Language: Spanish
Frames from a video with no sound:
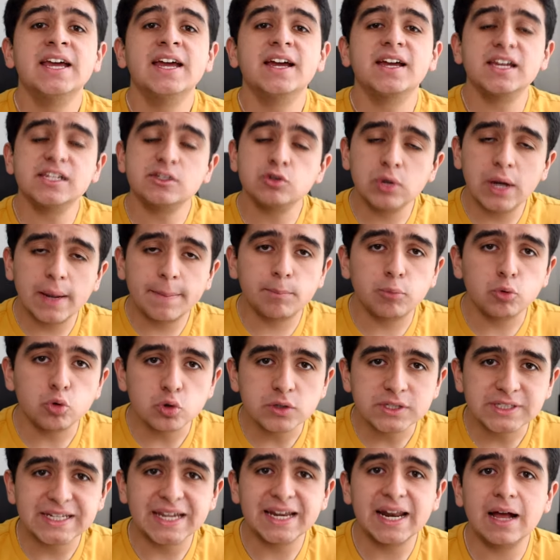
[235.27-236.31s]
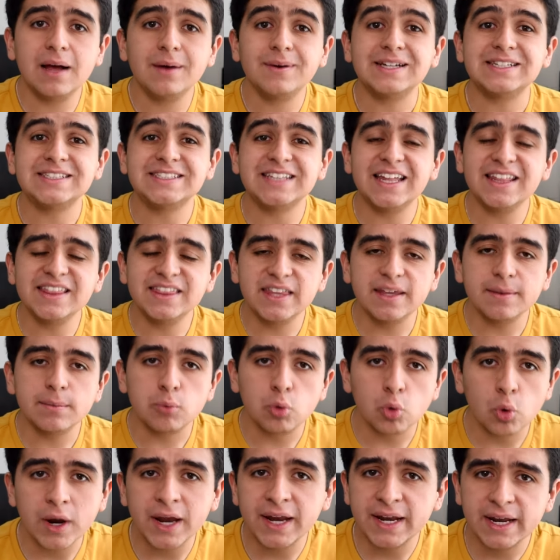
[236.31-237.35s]
que es una pulsera bastante
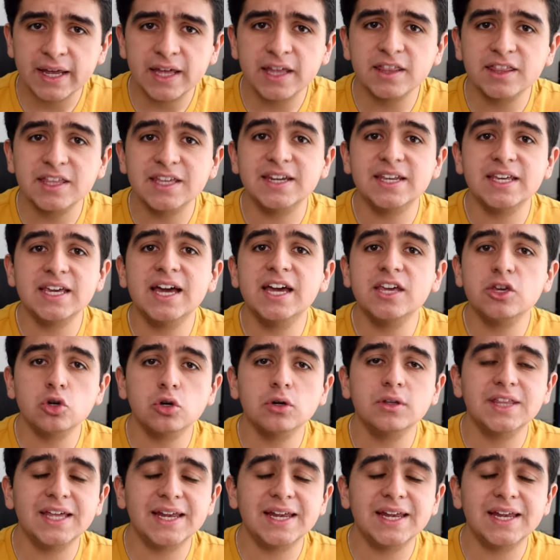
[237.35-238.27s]
buena, diría yo, de